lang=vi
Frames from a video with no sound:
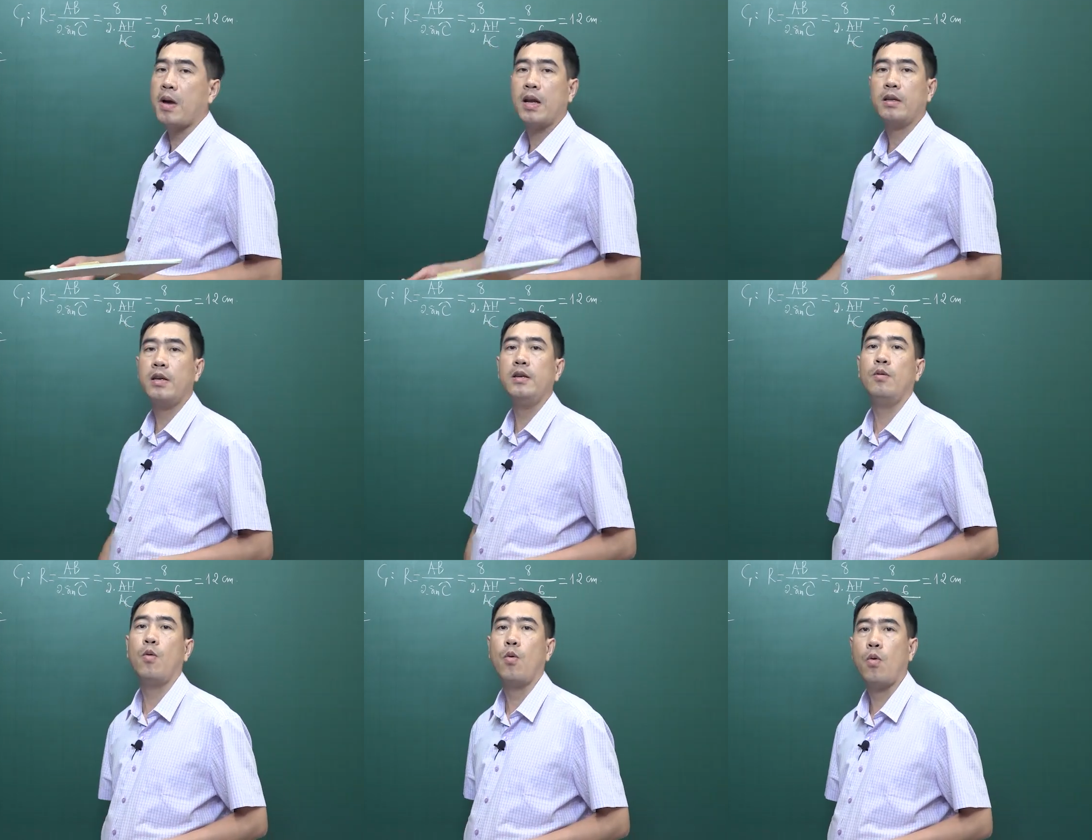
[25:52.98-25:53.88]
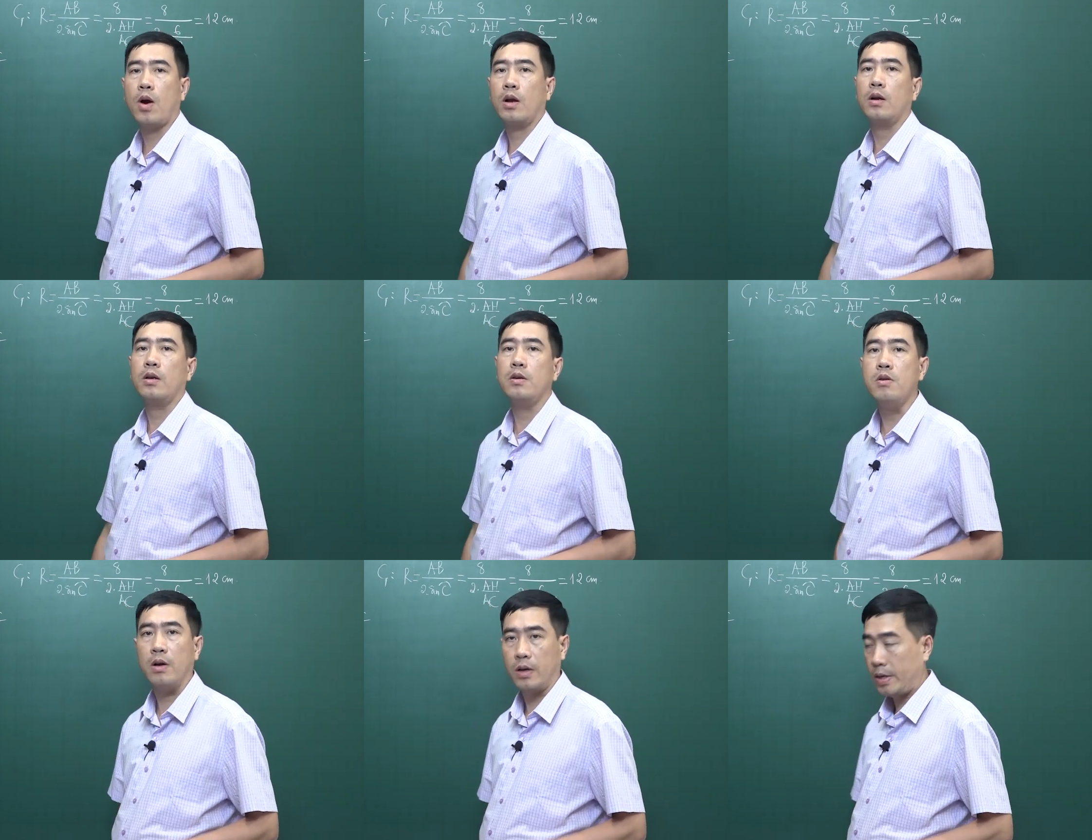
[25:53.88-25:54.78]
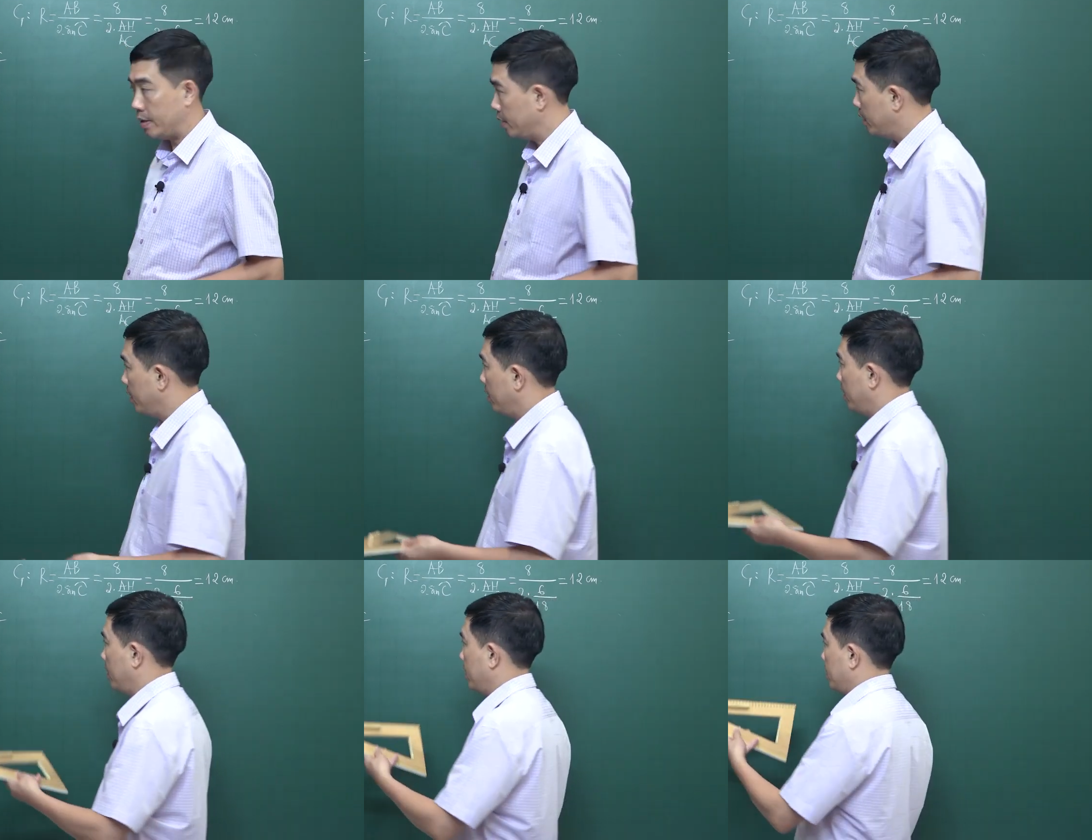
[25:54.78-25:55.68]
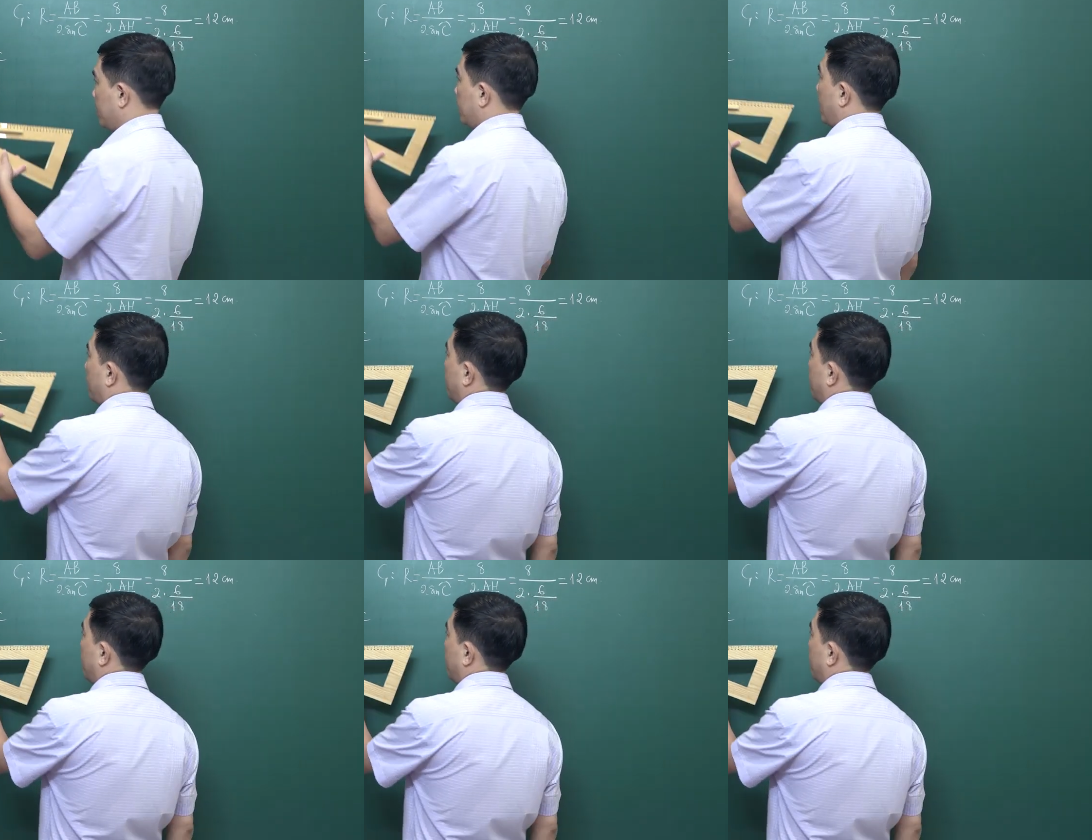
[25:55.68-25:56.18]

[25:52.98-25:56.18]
bán kính hoặc đường kính ở đây thầy sẽ tạo